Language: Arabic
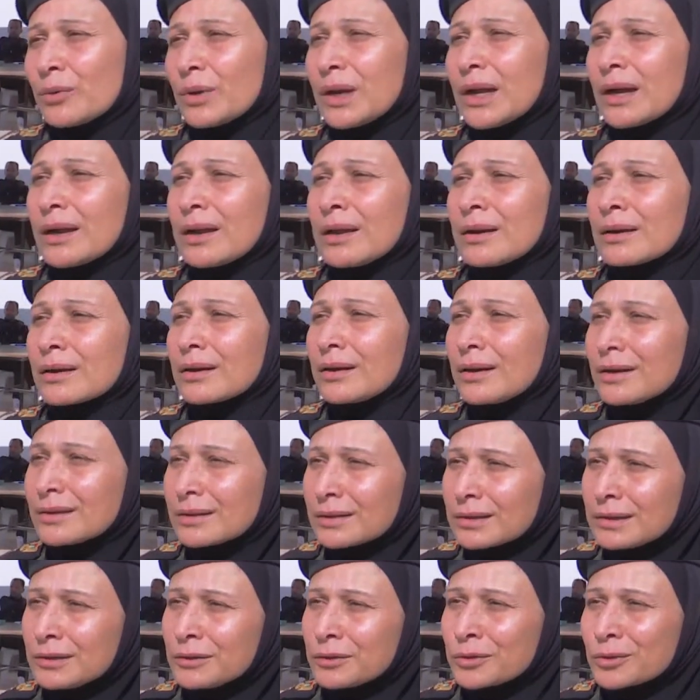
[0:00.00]
ولكن
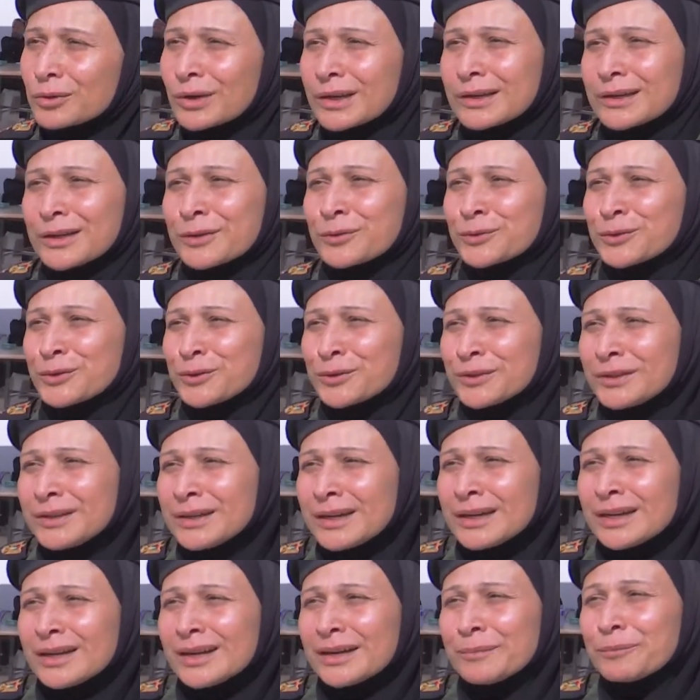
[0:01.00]
قادرين أنه إحنا نكون
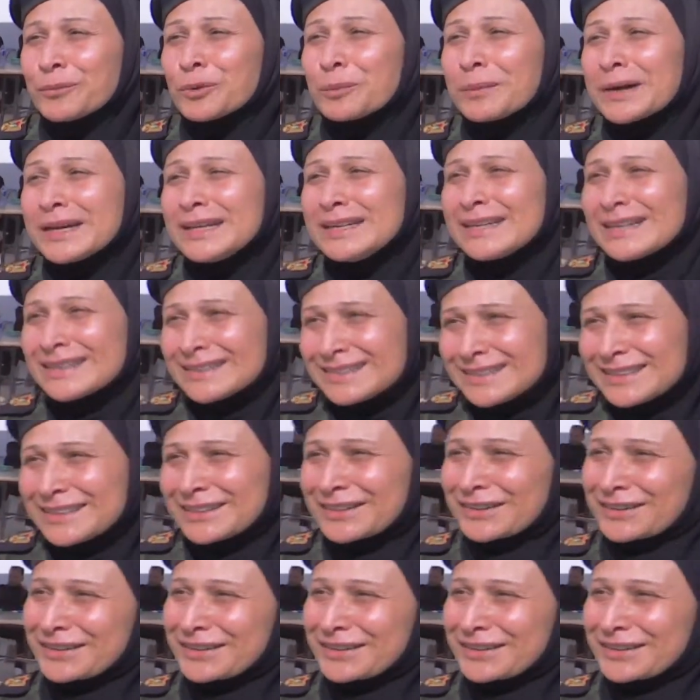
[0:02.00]
مميزين